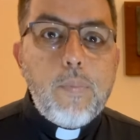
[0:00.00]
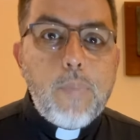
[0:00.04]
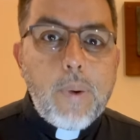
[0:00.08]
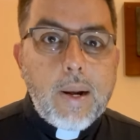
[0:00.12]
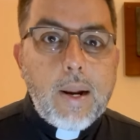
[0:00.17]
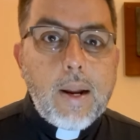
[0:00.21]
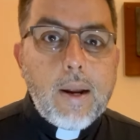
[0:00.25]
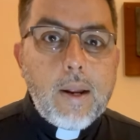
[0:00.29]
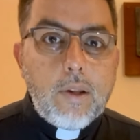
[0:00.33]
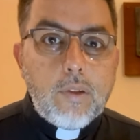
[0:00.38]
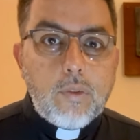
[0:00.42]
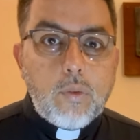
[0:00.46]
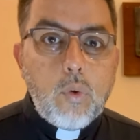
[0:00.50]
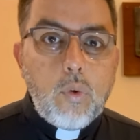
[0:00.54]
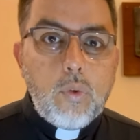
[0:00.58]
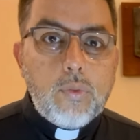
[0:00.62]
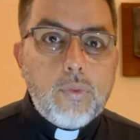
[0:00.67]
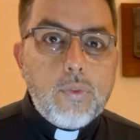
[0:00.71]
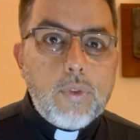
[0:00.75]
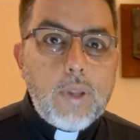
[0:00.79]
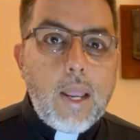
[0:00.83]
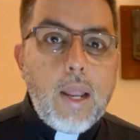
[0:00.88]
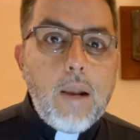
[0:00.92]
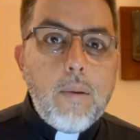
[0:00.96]
para
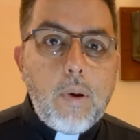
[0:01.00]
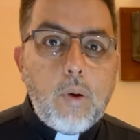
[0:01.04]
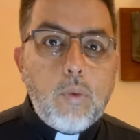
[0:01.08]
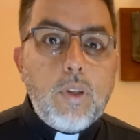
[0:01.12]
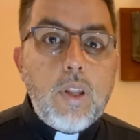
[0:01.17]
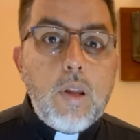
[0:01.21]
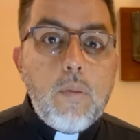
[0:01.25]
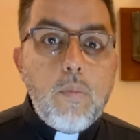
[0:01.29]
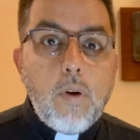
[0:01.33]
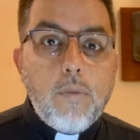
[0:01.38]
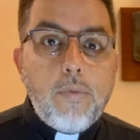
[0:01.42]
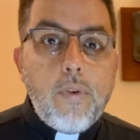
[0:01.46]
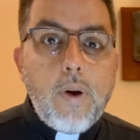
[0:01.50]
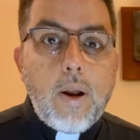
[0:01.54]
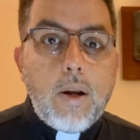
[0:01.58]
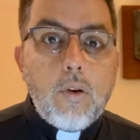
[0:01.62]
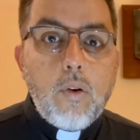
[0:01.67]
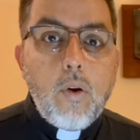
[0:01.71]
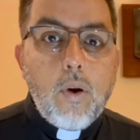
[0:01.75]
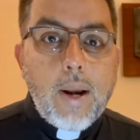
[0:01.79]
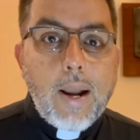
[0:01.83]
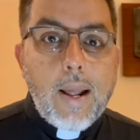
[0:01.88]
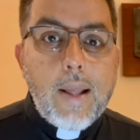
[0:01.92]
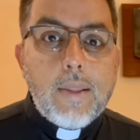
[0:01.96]
Jesús el bautismo fue
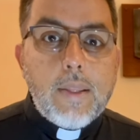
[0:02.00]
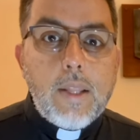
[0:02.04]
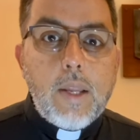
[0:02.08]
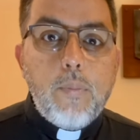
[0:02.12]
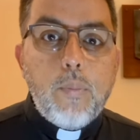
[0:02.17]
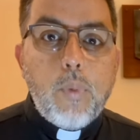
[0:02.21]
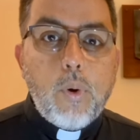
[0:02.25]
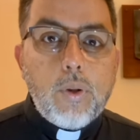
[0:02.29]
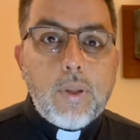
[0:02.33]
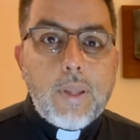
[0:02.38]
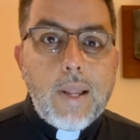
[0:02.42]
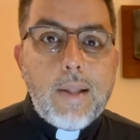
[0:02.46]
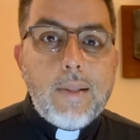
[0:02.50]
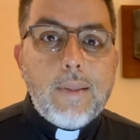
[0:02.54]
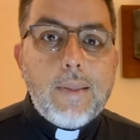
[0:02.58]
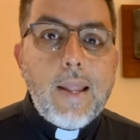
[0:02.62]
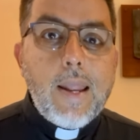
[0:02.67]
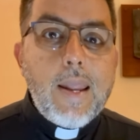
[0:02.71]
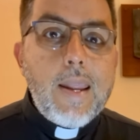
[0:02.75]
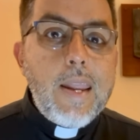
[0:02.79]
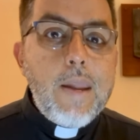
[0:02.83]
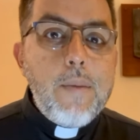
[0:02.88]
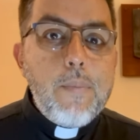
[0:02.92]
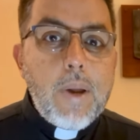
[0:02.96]
algo grande, e
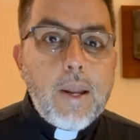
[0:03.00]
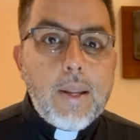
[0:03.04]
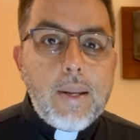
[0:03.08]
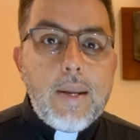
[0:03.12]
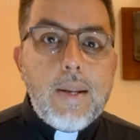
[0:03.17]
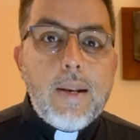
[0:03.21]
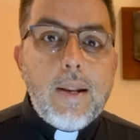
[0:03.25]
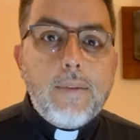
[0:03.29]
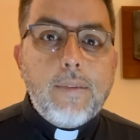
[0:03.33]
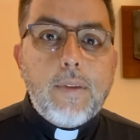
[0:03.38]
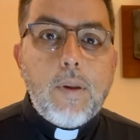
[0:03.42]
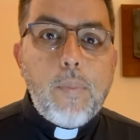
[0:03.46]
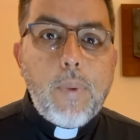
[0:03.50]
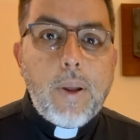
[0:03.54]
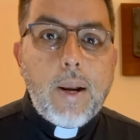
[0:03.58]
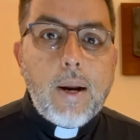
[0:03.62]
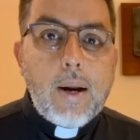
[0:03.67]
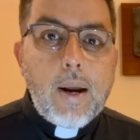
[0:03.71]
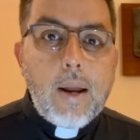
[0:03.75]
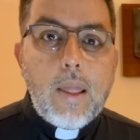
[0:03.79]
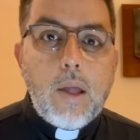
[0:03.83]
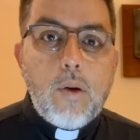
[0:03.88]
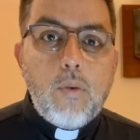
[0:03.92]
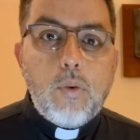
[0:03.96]
importante, imagínese para
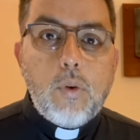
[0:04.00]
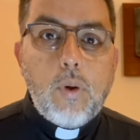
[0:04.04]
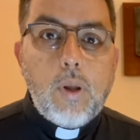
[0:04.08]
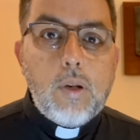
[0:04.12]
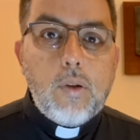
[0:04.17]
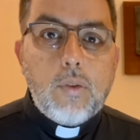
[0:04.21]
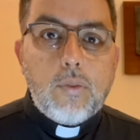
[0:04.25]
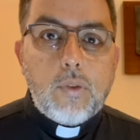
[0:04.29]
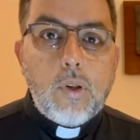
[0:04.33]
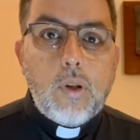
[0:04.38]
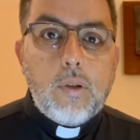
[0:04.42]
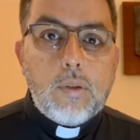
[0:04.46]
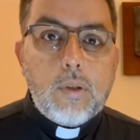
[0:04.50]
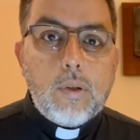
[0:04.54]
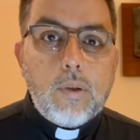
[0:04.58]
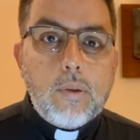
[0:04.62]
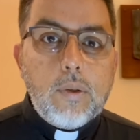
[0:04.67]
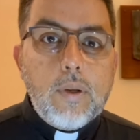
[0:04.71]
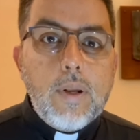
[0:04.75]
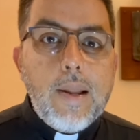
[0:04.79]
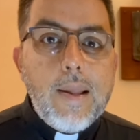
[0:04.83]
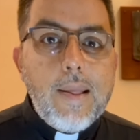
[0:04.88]
cada uno de nosotros.